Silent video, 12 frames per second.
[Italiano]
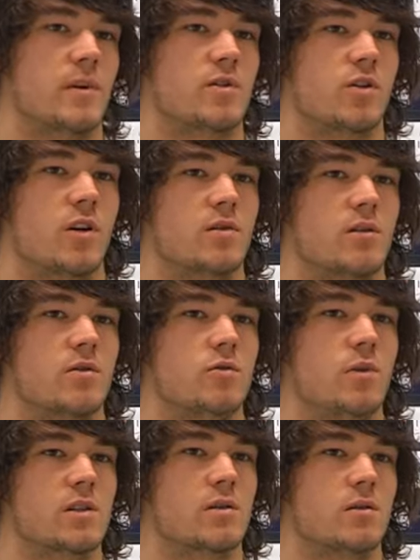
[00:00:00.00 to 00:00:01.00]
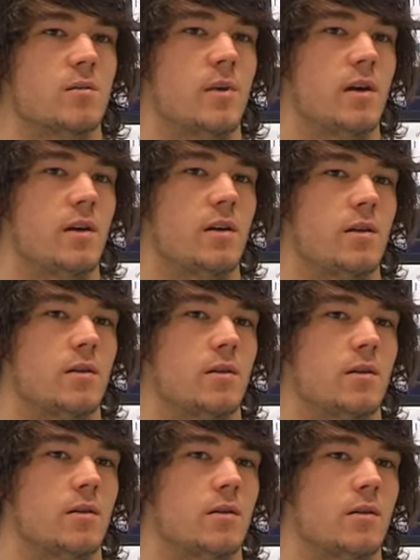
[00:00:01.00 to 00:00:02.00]
Giocando a due, secondo
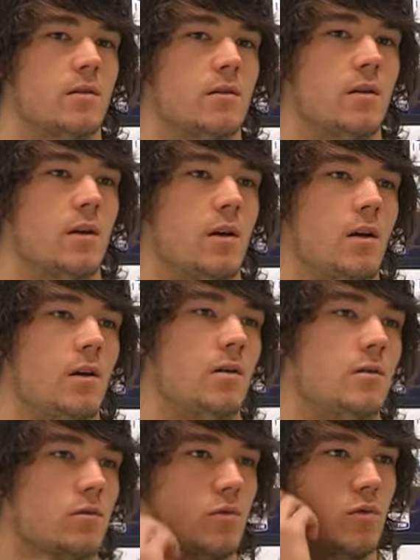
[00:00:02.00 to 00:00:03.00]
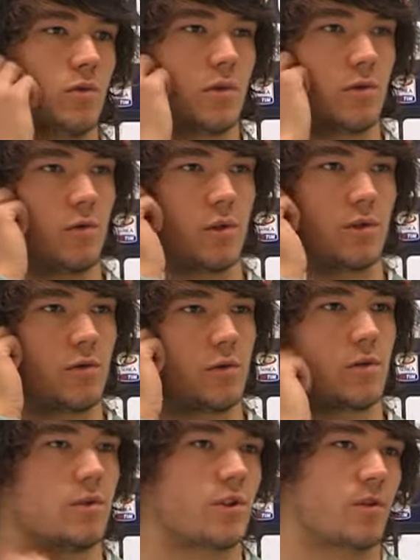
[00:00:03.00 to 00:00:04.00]
me, eh, tutti e due,
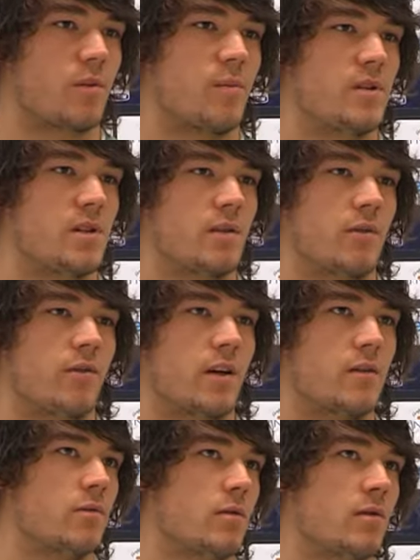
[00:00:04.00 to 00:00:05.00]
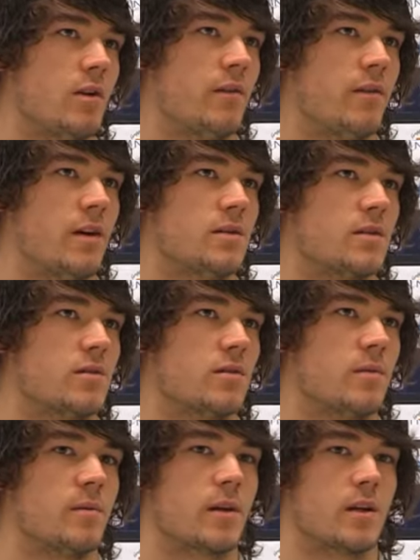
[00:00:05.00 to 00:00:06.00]
tutti e due i centrocampisti devono fare tutte e due le fasi,
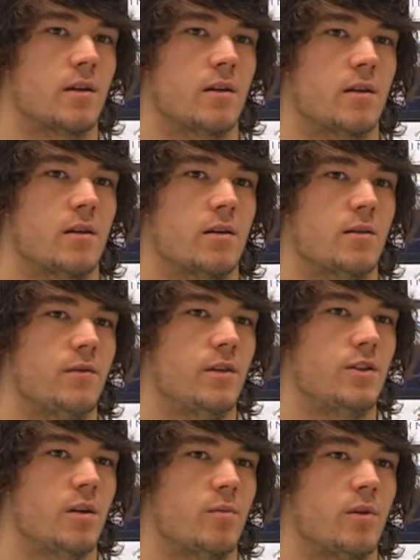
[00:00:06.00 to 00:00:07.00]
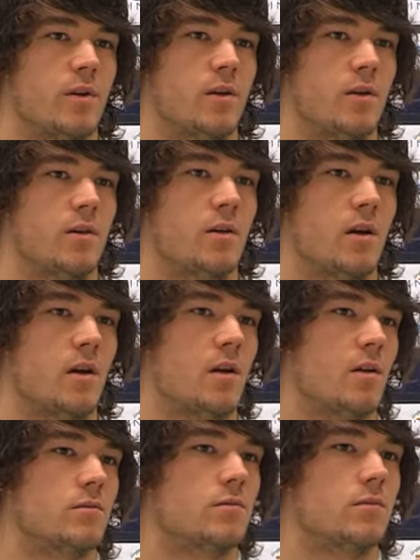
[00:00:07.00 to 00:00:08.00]
secondo me, perché è difficile poi
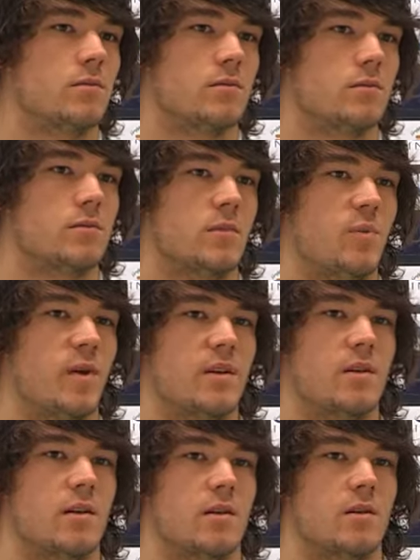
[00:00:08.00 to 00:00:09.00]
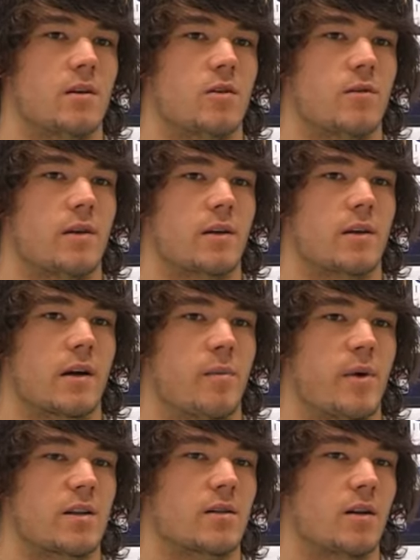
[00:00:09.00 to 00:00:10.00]
mm, dipende da, da, dove, da che
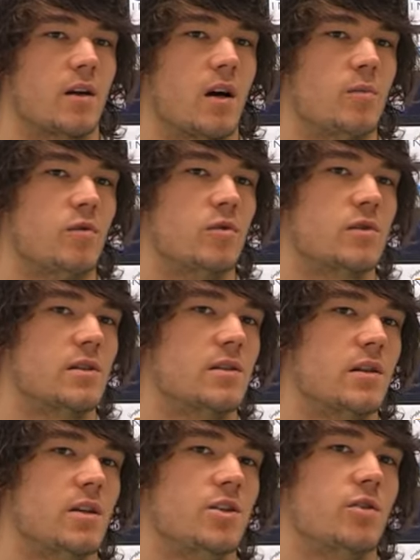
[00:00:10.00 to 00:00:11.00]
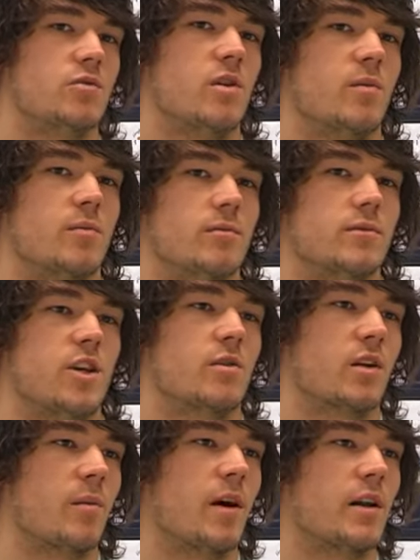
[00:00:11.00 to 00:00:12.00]
parte da chiamo, uno si inserisce, uno rim-
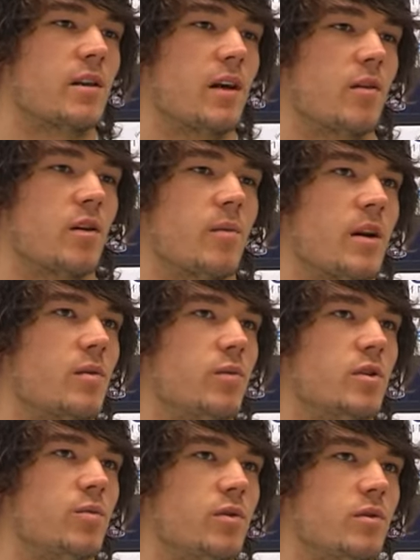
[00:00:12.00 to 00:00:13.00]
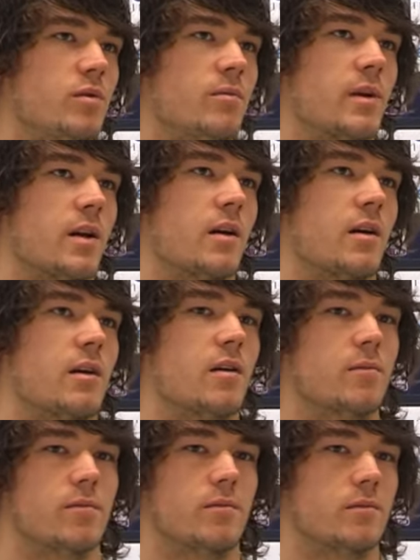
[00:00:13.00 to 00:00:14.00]
certo che magari Diego rimane un po' di più perché
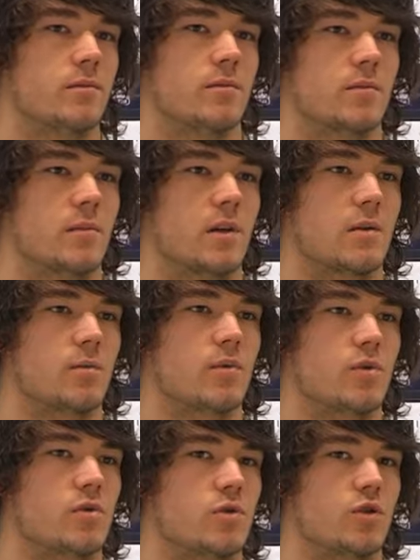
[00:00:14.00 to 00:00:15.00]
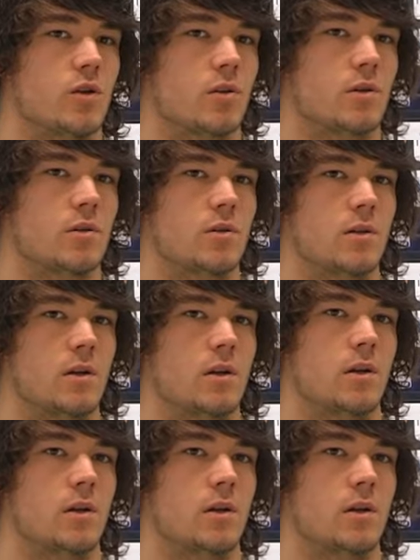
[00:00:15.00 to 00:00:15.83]
mm, è più il suo gioco,